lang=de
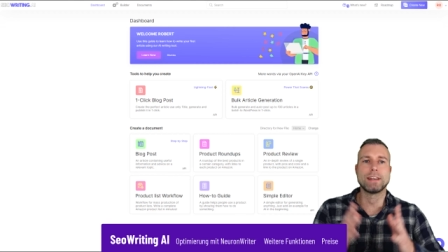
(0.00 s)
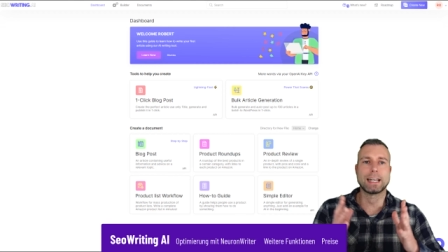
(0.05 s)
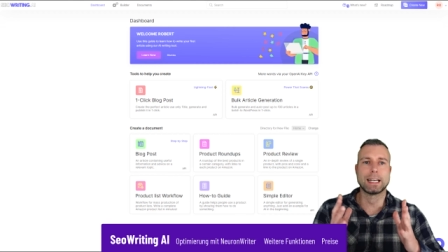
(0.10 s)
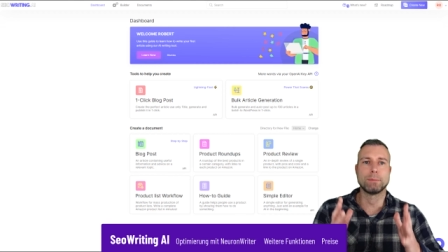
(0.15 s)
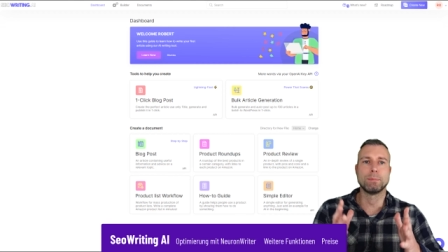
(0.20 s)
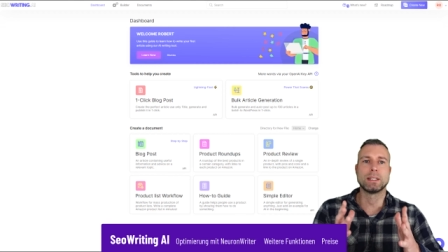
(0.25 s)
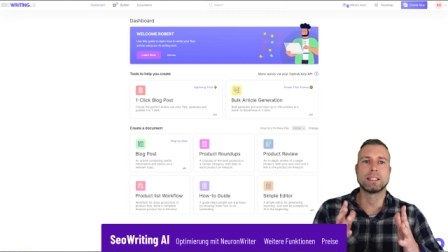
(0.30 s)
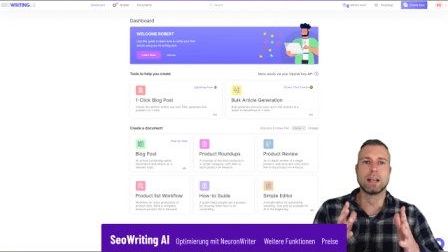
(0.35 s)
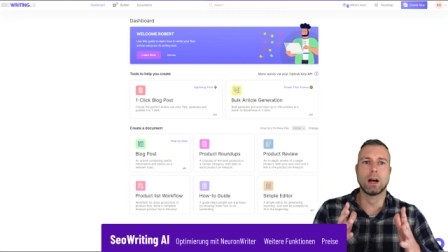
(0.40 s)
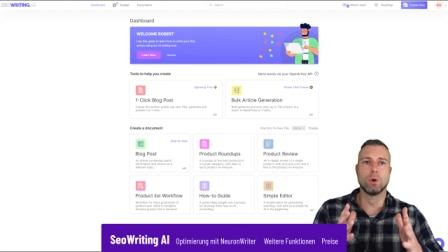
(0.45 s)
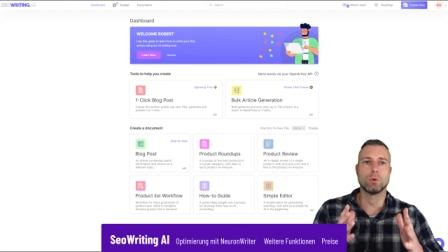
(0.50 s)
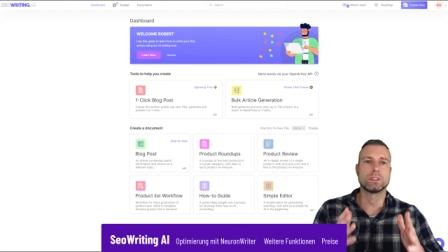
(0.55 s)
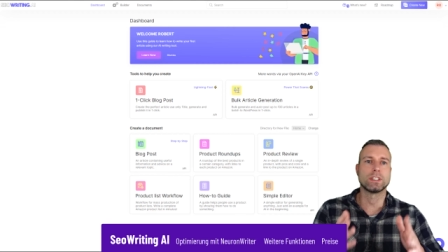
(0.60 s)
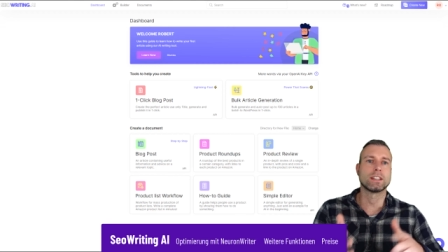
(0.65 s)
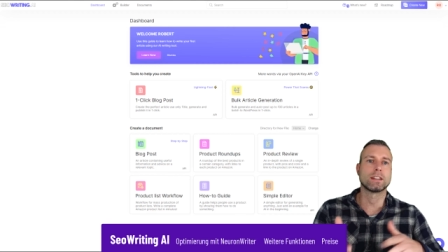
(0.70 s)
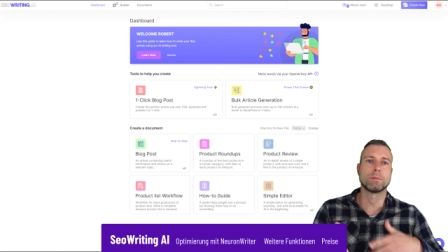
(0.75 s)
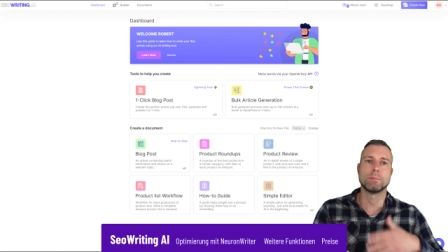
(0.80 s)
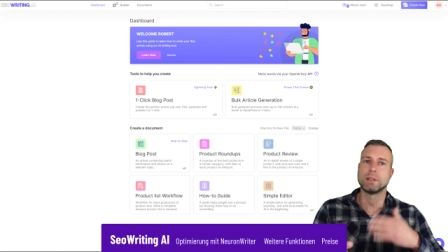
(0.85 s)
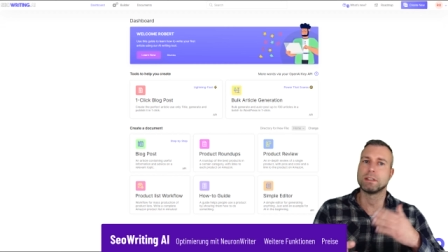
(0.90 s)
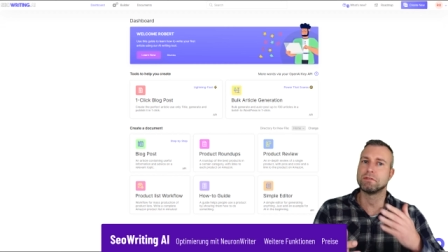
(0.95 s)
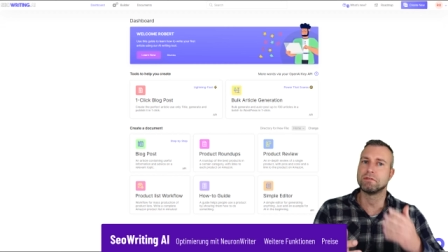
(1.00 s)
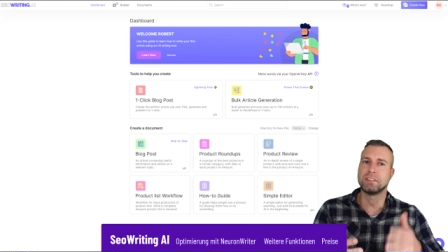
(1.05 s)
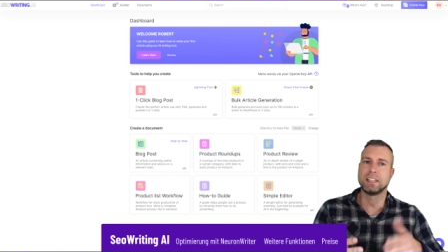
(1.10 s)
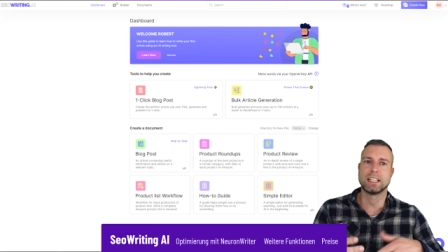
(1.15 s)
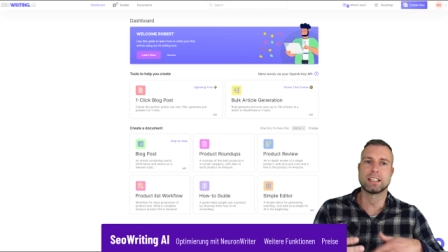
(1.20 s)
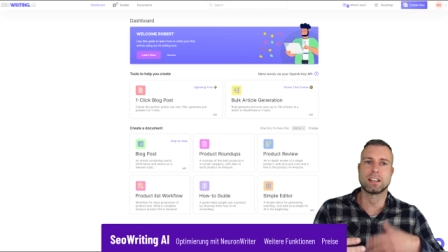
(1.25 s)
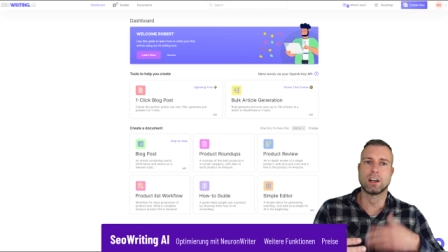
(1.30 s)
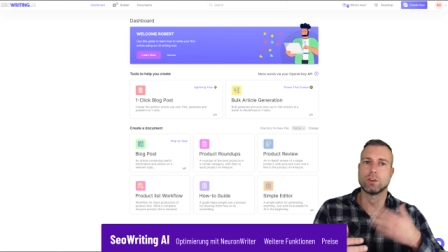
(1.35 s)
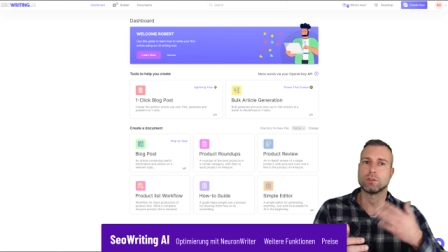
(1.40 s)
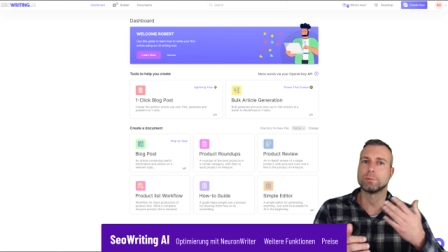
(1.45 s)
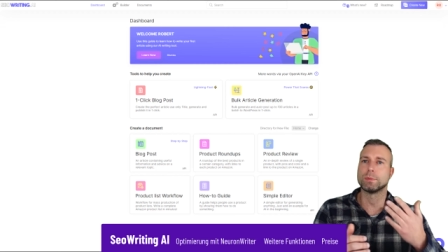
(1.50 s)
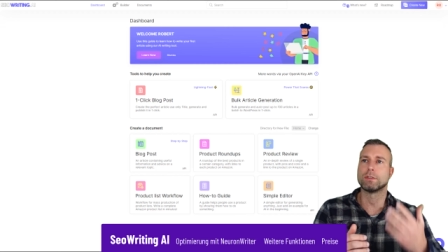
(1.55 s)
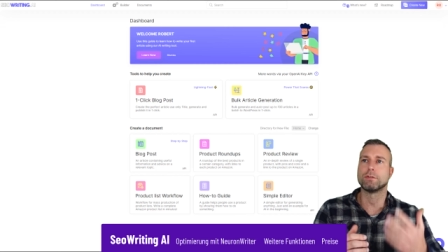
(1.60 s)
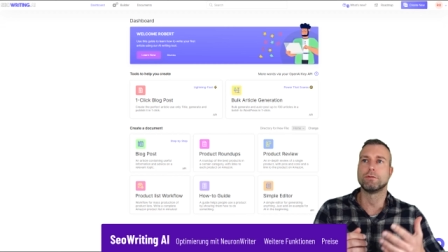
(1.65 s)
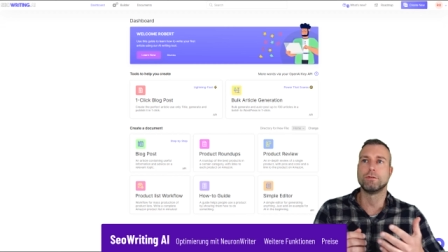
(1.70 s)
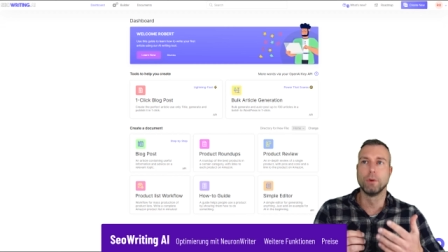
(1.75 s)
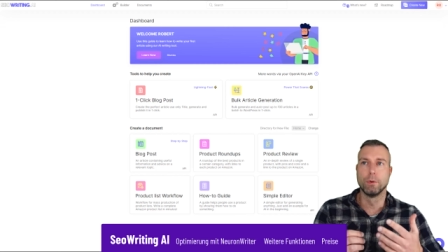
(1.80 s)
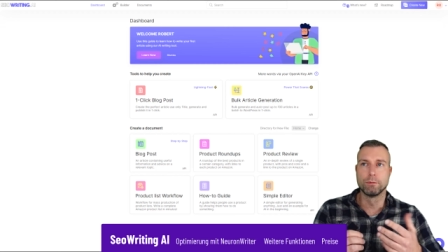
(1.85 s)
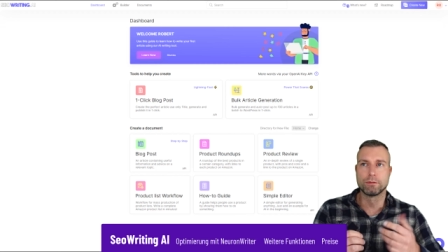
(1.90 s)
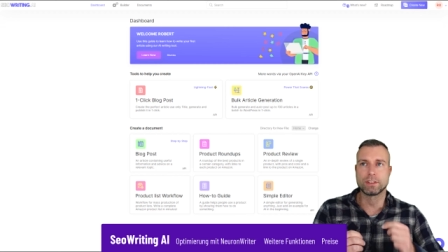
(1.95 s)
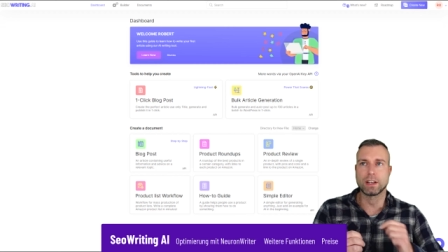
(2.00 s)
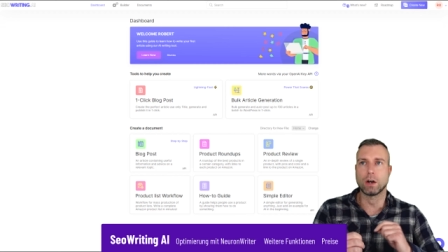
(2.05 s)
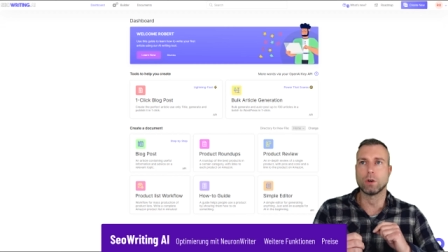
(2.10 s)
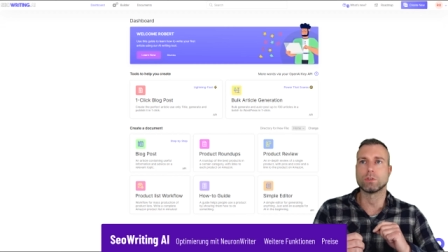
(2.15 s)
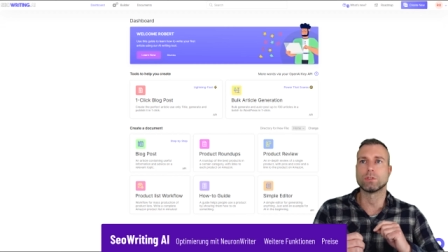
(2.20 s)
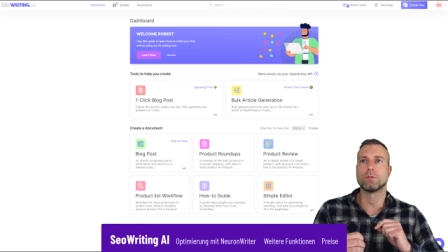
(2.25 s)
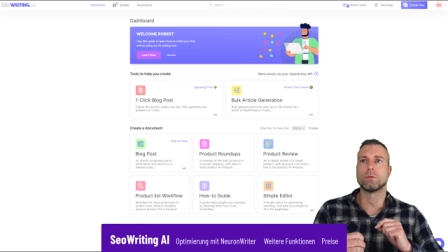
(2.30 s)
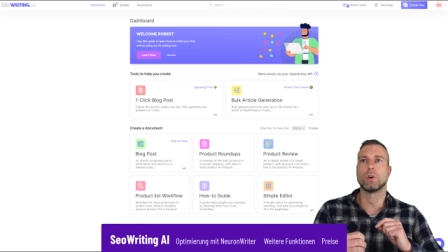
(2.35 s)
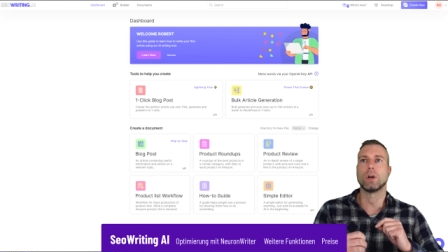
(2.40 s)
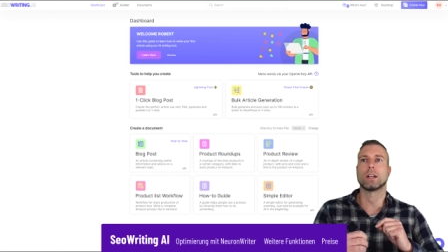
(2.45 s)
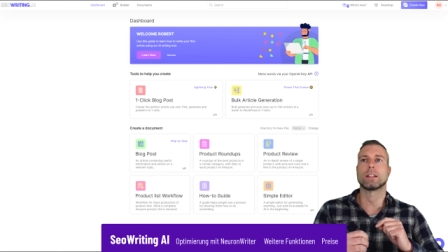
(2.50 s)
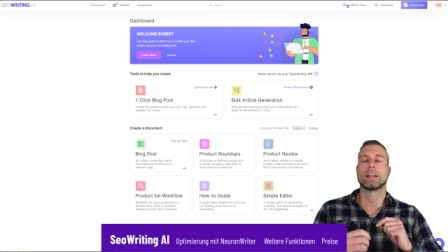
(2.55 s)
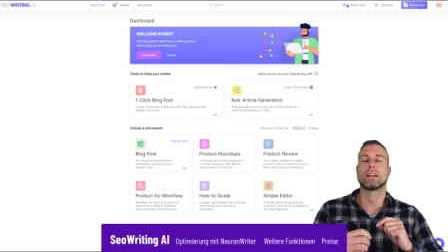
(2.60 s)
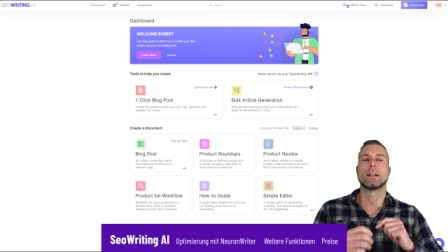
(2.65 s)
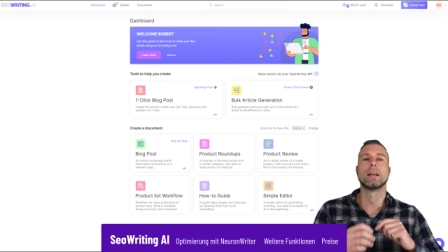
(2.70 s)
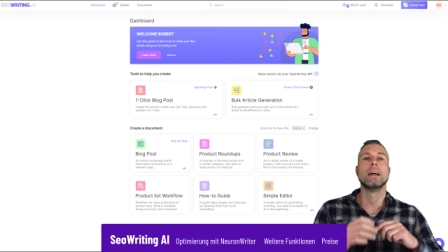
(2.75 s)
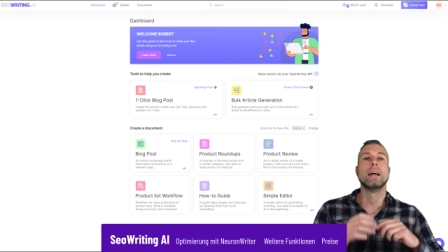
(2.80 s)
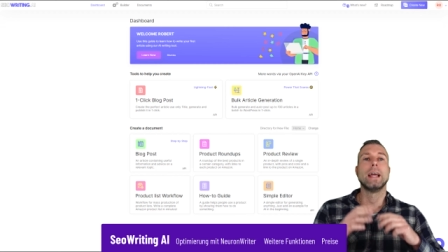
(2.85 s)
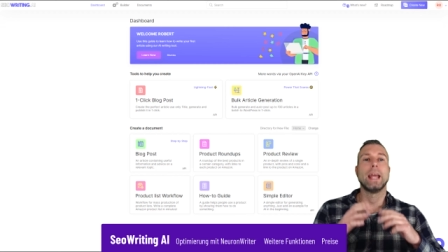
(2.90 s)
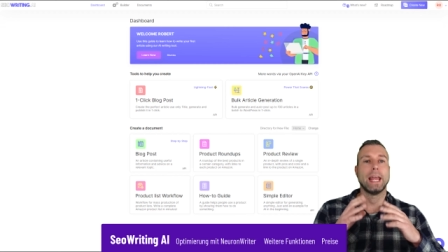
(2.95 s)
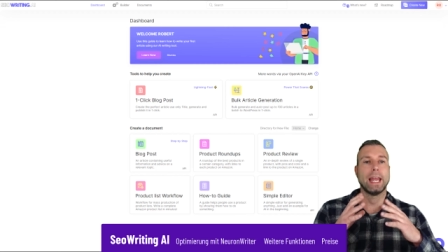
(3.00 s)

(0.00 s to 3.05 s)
wirklich mit tausenden, mit 4000, mit 5000 Wörtern,